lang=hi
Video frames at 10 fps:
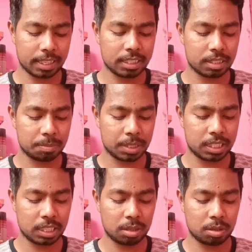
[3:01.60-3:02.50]
इज
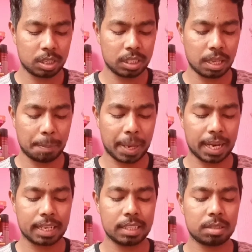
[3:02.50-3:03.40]
मिसिंग इन द
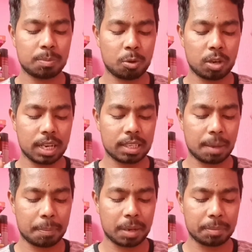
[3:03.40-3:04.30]
पैकेज प्रोडक्ट
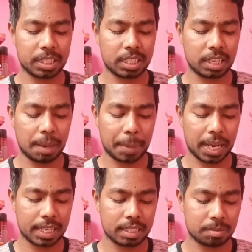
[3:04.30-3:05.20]
आपका मिसिंग है
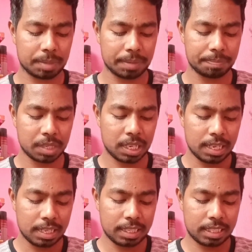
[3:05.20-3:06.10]
पैकेज में
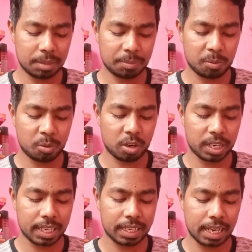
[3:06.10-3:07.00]
रिसीव्ड
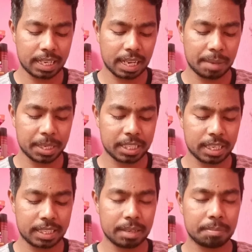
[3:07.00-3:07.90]
ब्रोकन या डैमेज
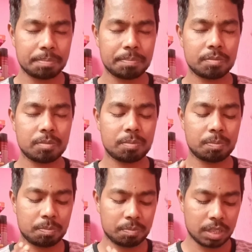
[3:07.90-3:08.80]
आइटम
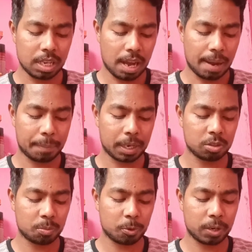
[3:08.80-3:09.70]
आपका
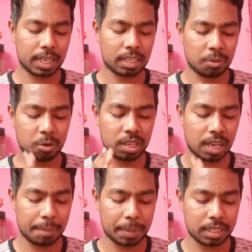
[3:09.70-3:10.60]
जो प्रोडक्ट है वो
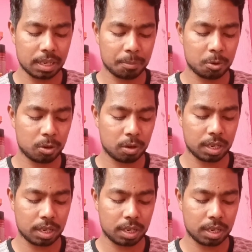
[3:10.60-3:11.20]
डैमेज या ब्रो